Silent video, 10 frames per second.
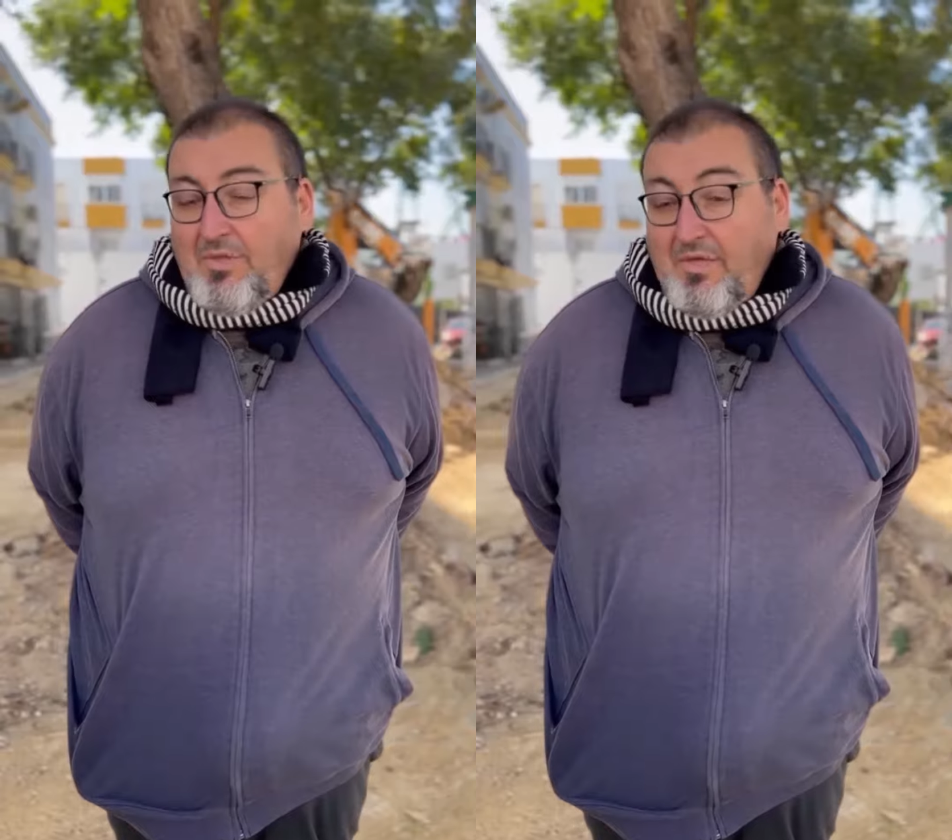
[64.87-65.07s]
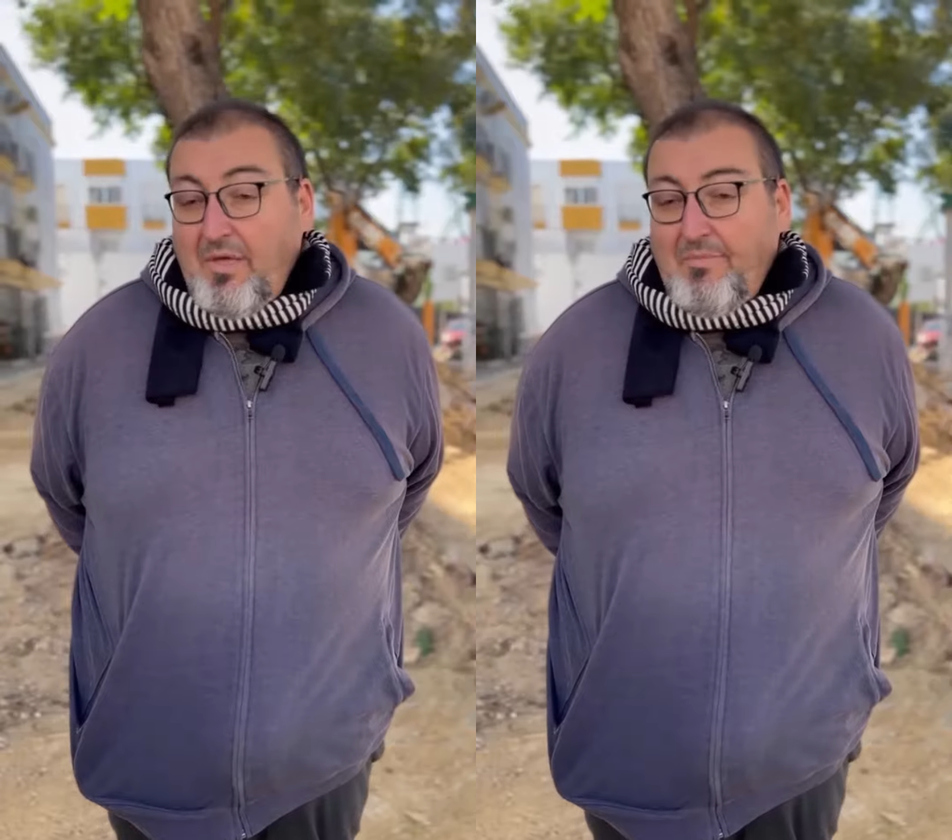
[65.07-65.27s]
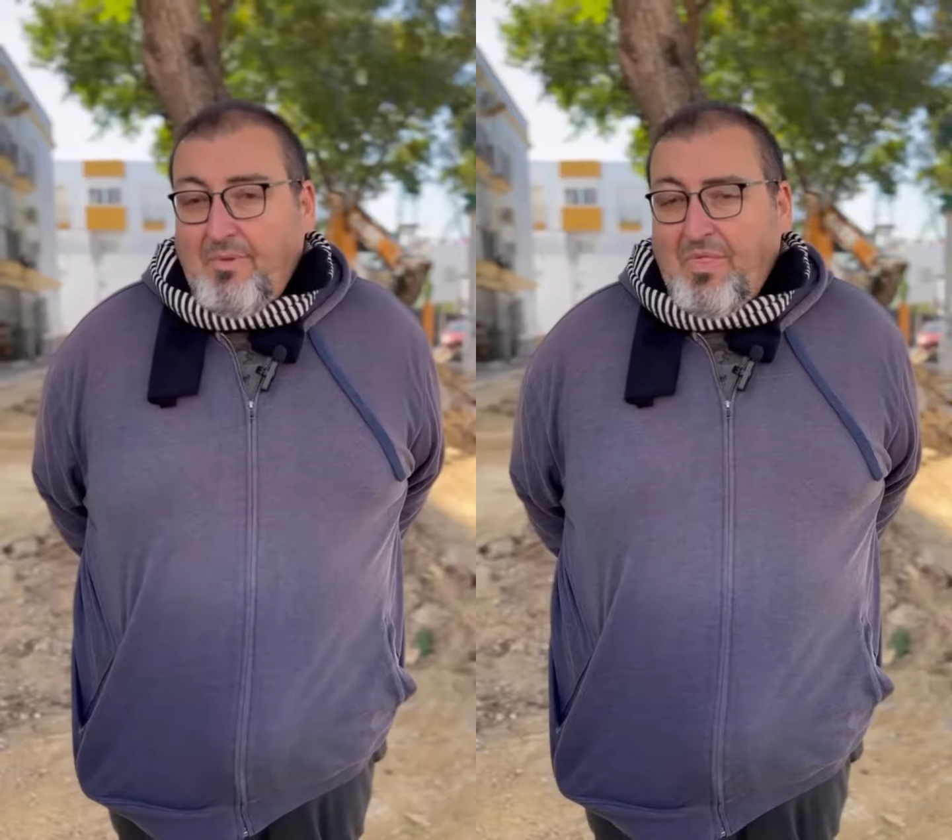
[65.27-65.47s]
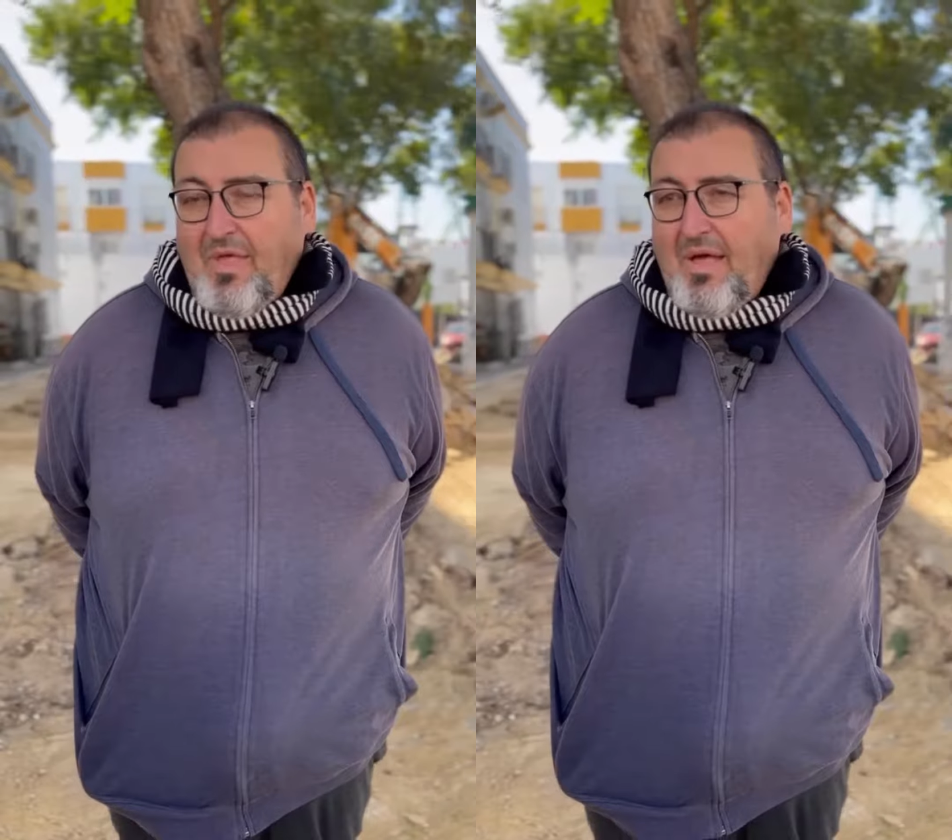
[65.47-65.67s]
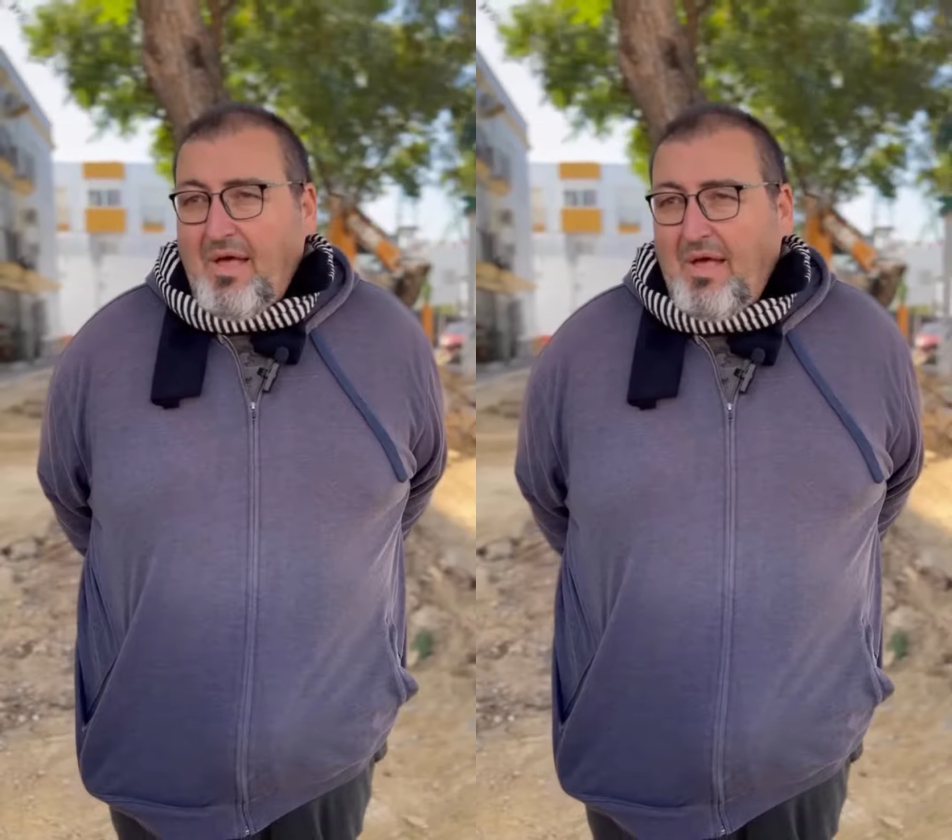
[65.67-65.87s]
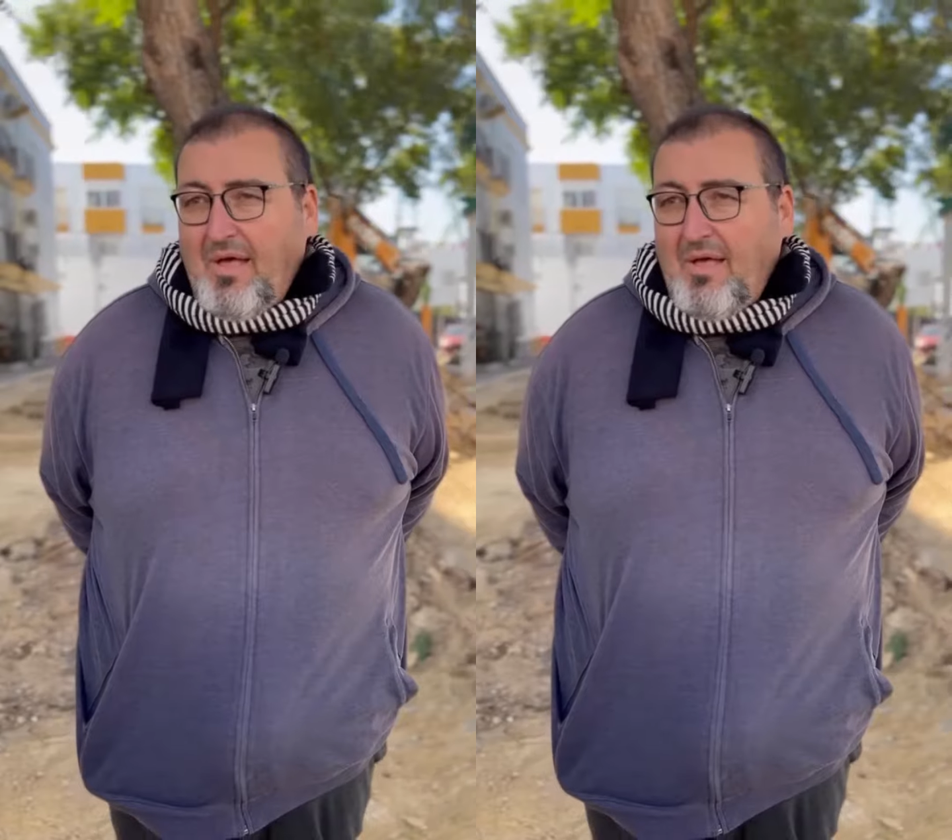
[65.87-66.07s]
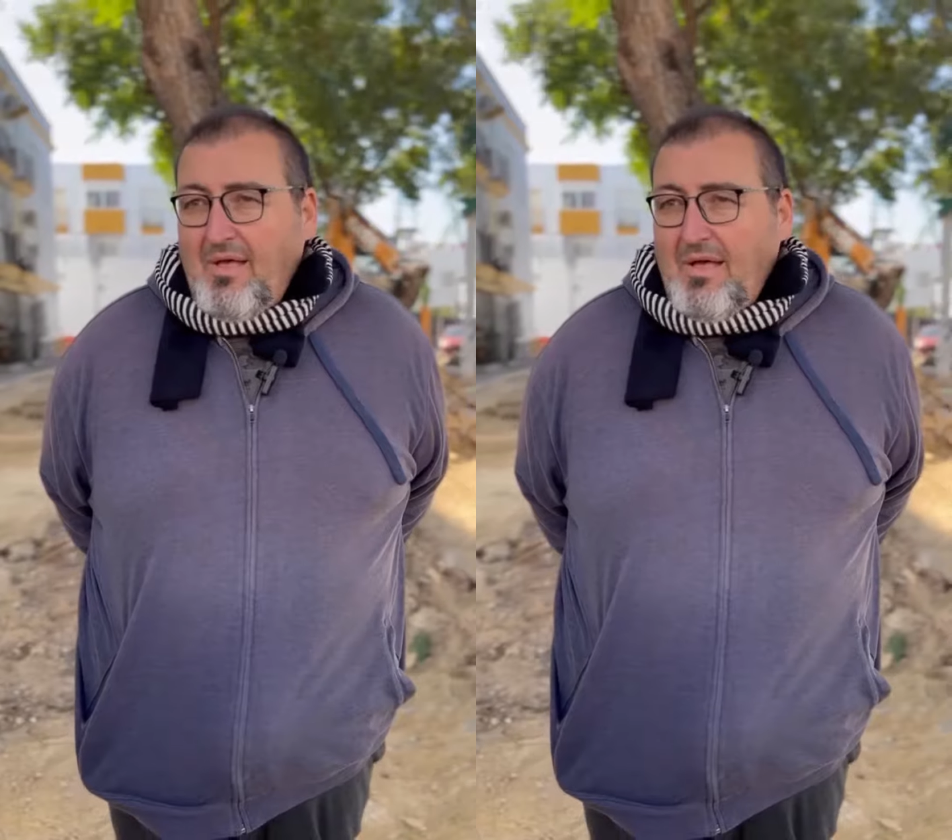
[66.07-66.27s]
se empiece a